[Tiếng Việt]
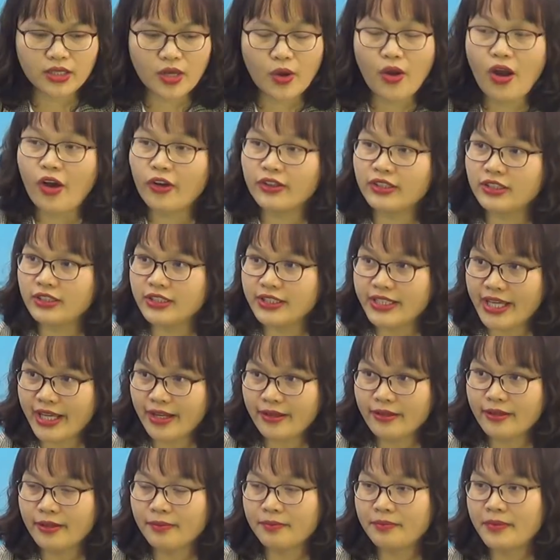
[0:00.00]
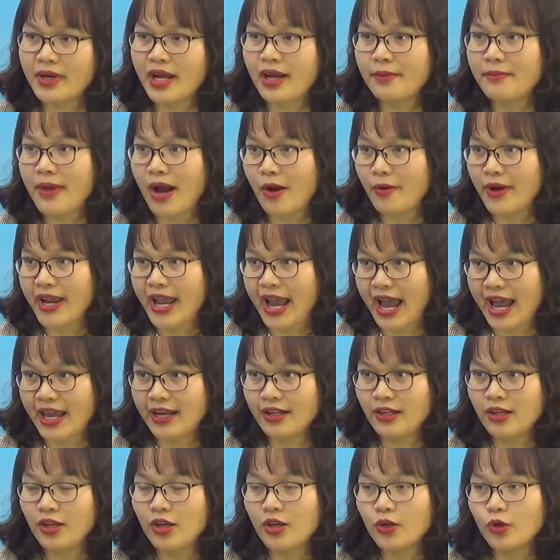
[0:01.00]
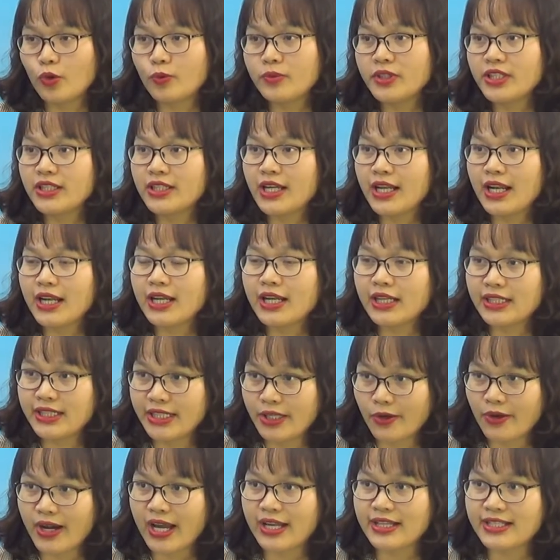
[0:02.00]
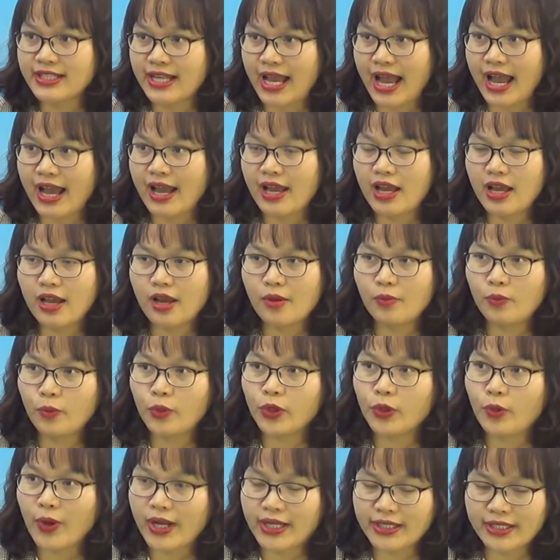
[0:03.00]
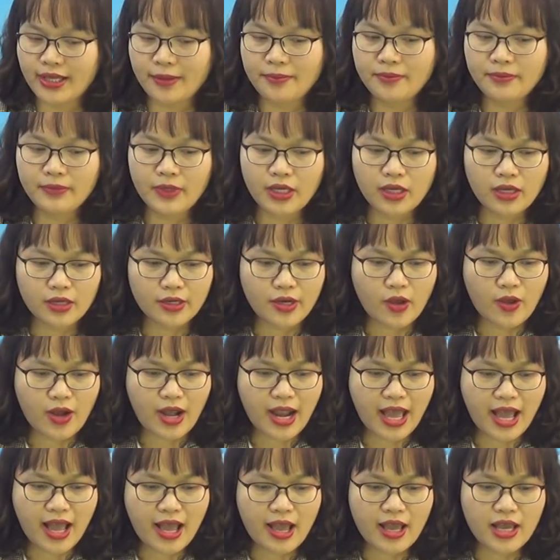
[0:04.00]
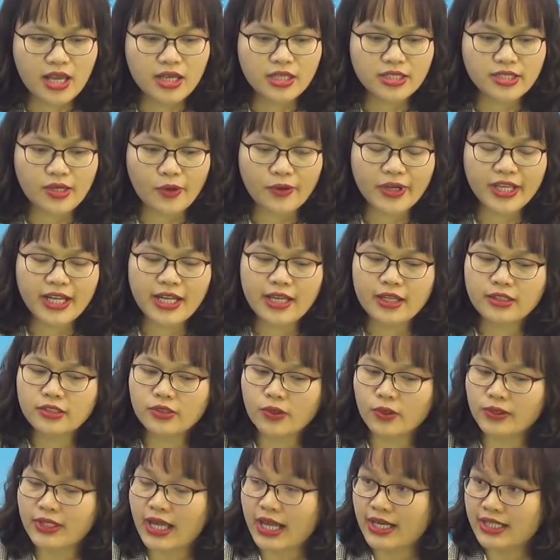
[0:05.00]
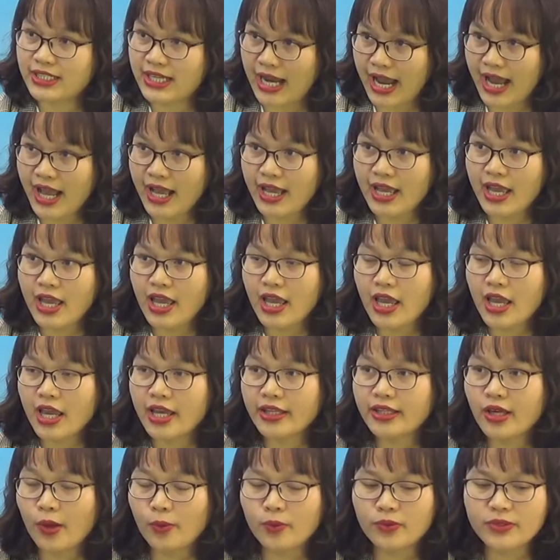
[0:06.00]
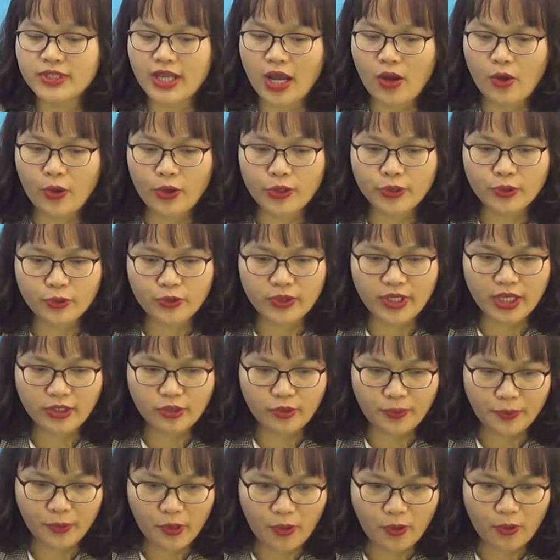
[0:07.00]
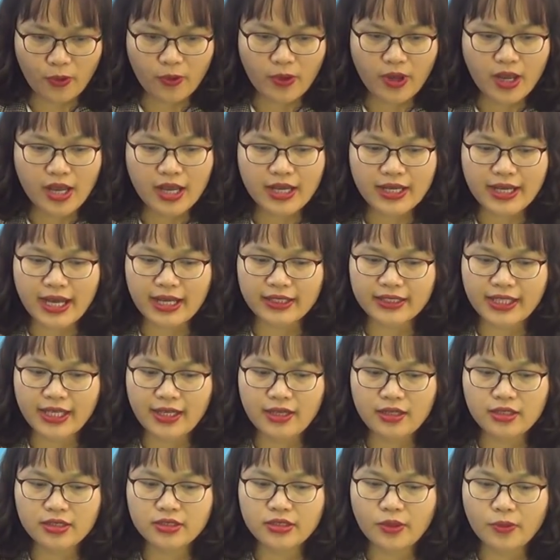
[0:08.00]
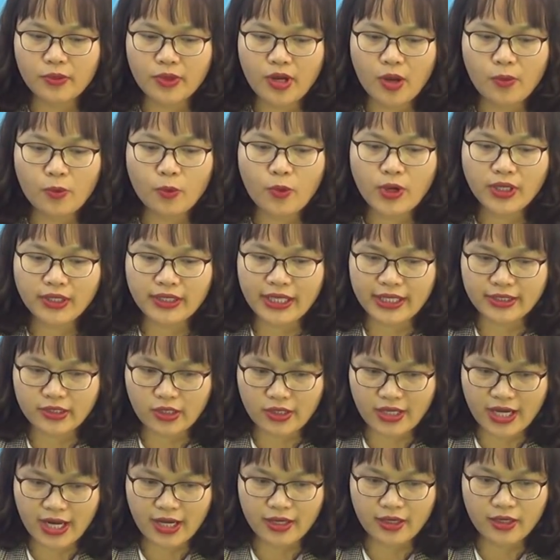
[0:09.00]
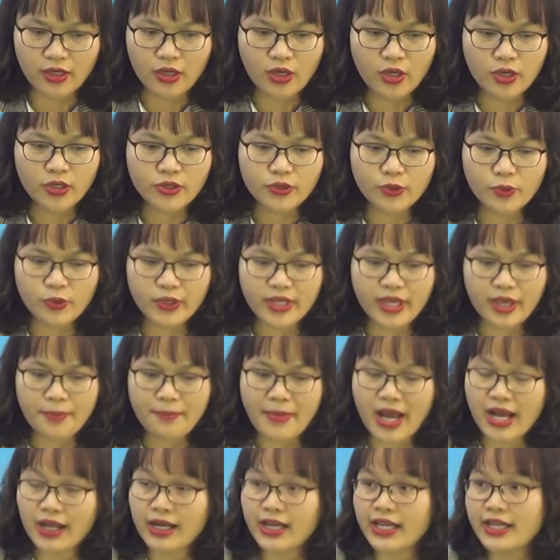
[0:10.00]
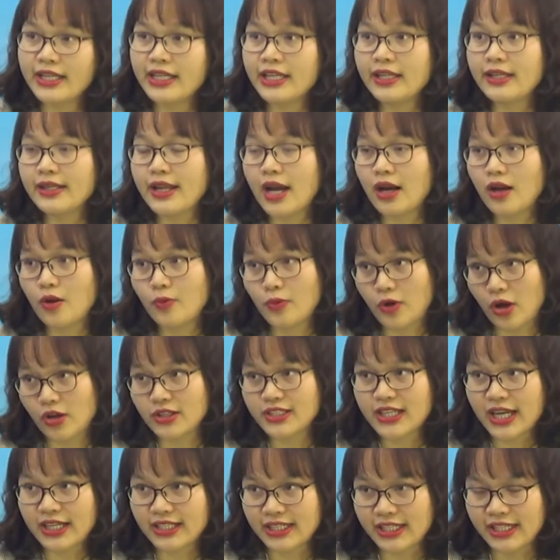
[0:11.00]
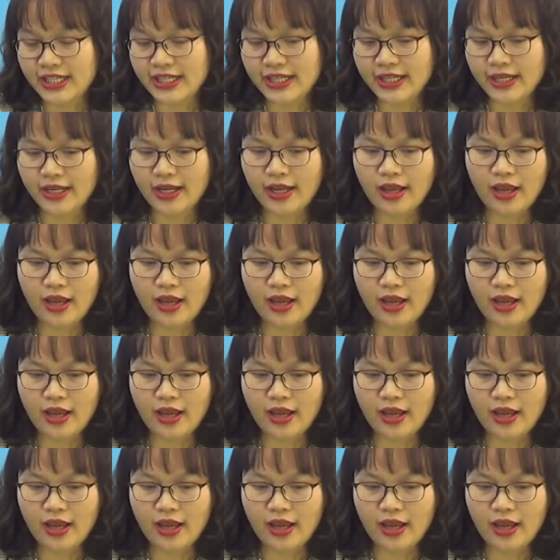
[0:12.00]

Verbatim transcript: Câu hỏi thứ nhất mà Báo Nghệ An cũng như rất rất nhiều khán giả muốn quan tâm đó là sau khi Liên Xô tan rã, hệ thống xã hội chủ nghĩa sụp đổ, các thế lực chống cộng quốc tế cho rằng chủ nghĩa Mác-Lênin đã không còn giá trị,